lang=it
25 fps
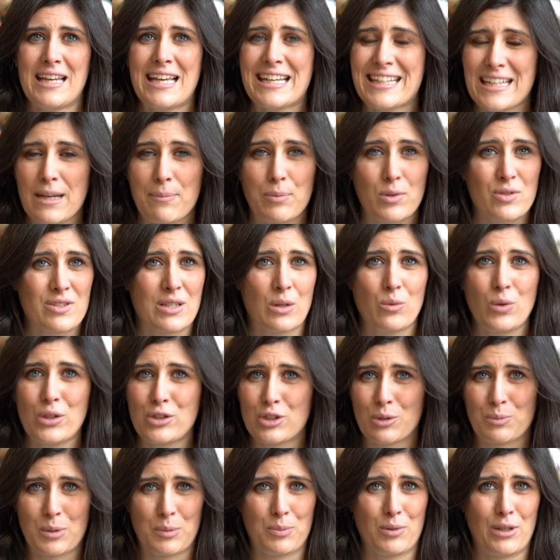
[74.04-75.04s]
chi ha
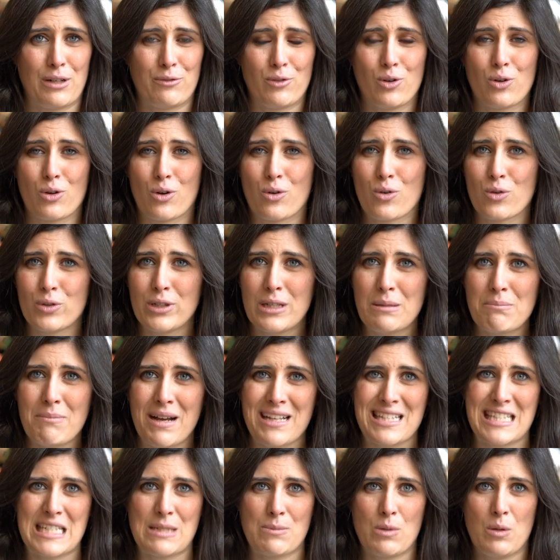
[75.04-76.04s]
proseguito il proprio lavoro con il
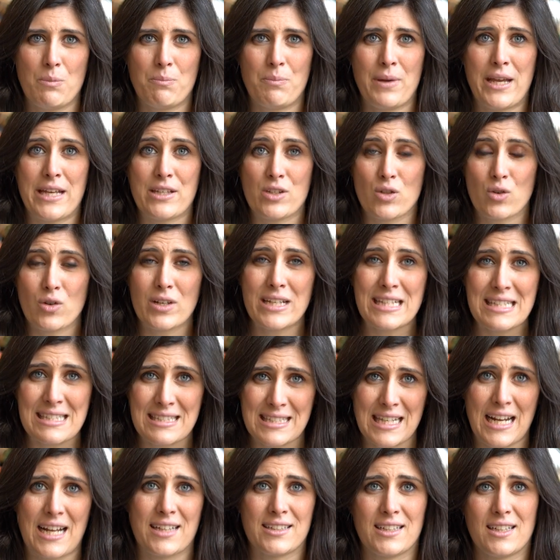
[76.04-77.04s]
massimo impegno in
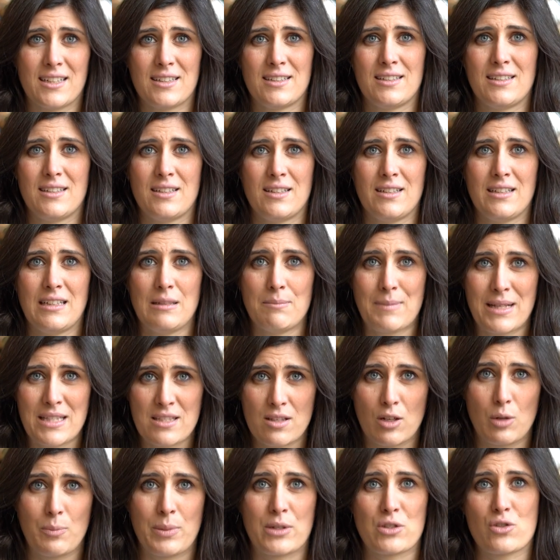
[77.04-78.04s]
strada, in
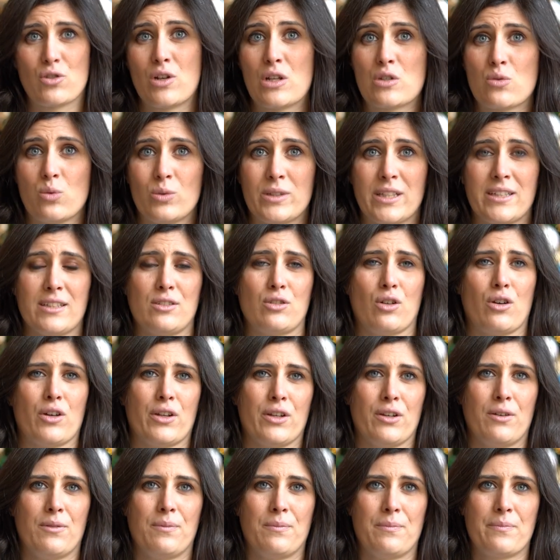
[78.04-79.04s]
mezzo alle persone sul
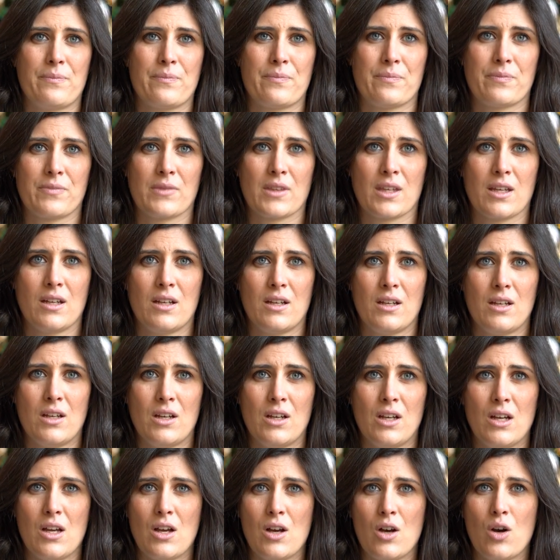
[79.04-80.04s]
territorio.
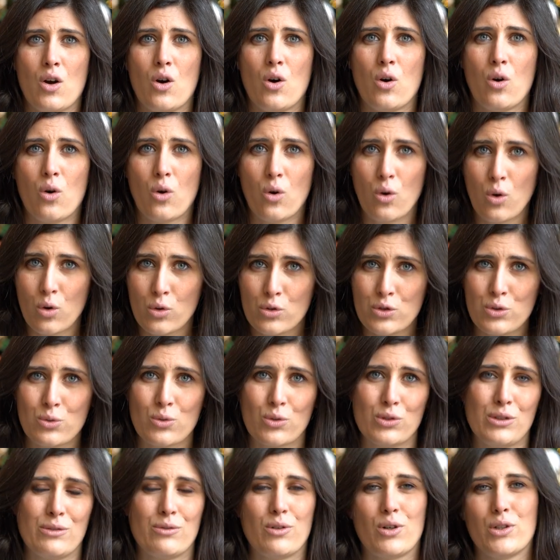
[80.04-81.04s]

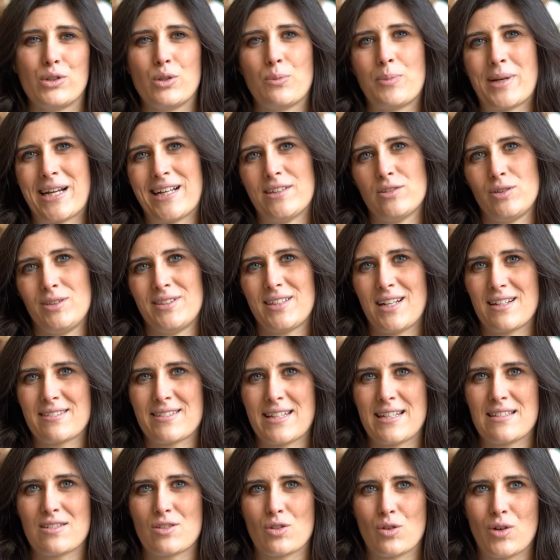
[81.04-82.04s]
Ognuno di voi operando in tal
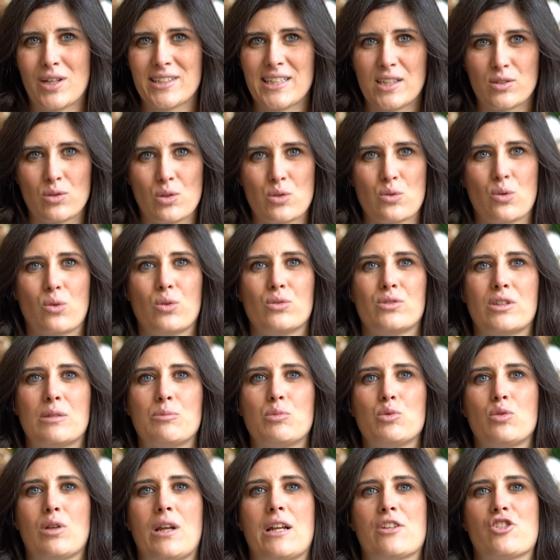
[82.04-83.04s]
senso ha dato il suo
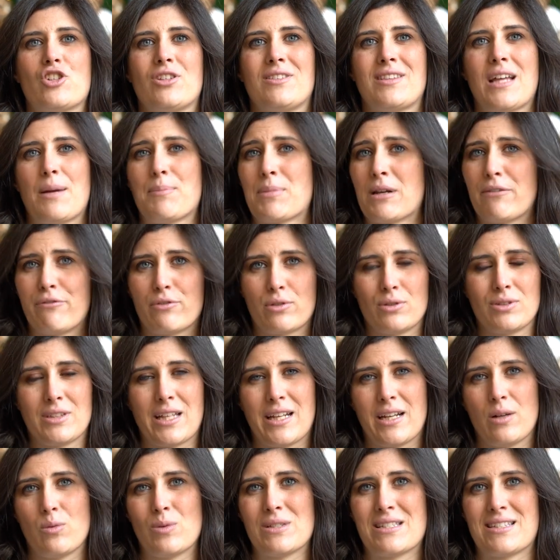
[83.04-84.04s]
contributo alla città per
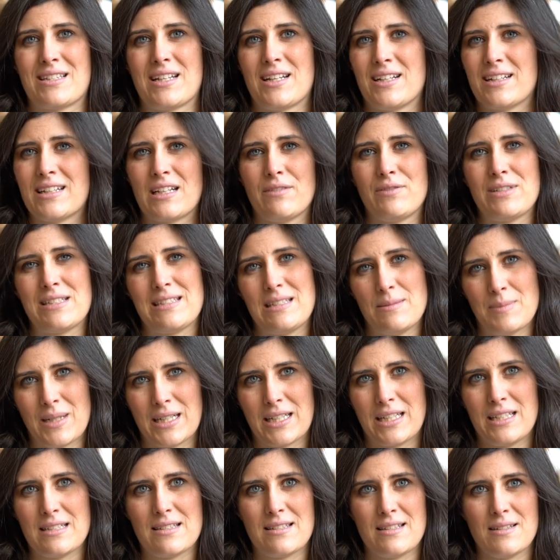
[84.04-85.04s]
affrontare questa gravissima
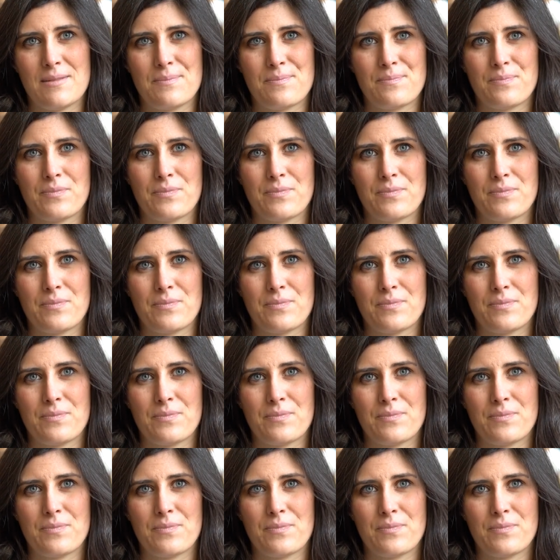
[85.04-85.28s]
crisi.